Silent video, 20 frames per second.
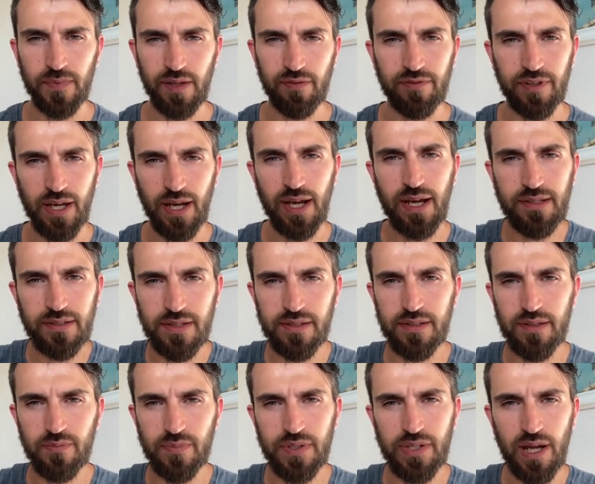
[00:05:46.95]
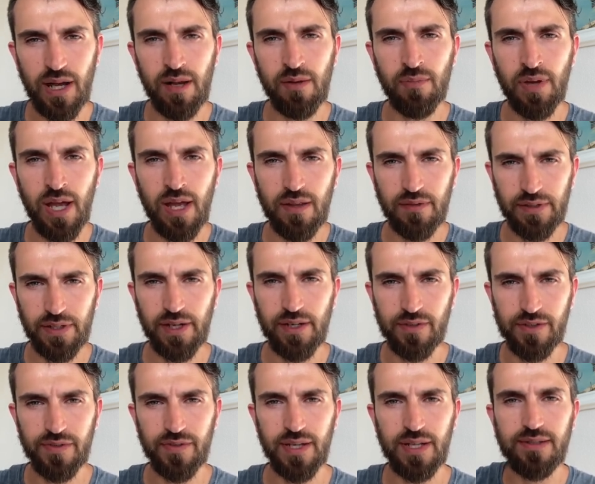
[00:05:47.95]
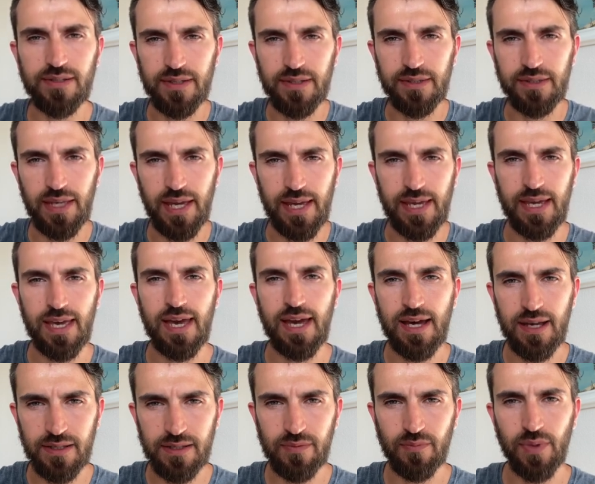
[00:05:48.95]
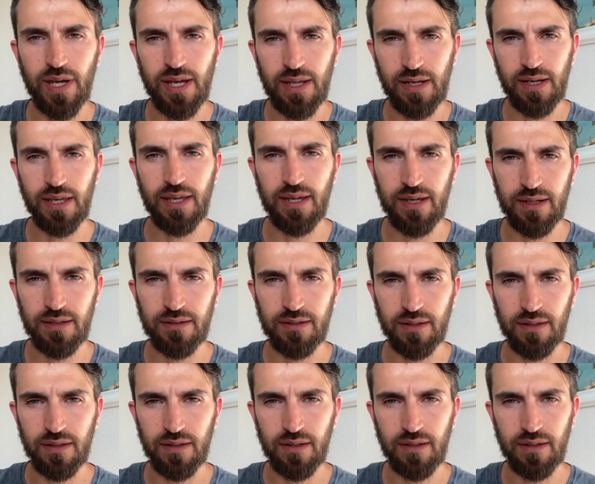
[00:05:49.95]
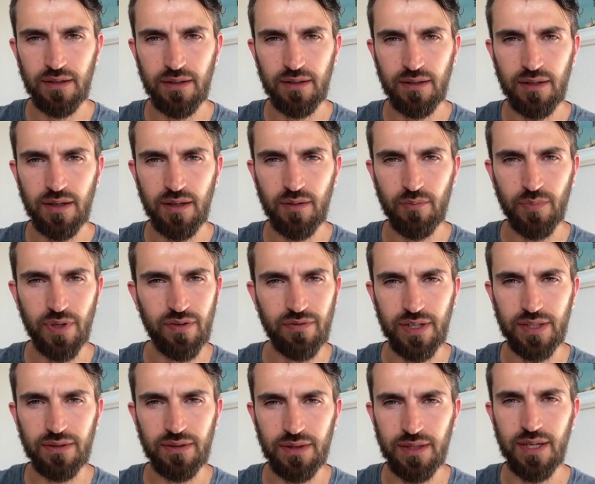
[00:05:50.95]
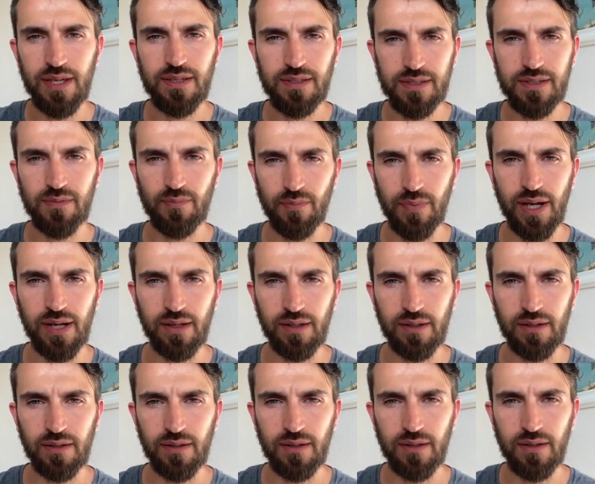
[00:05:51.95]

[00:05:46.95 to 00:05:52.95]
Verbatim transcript: Denn wie heißt es im Psalm 23, der Herr ist mein Hirte, mir wird nichts mangeln.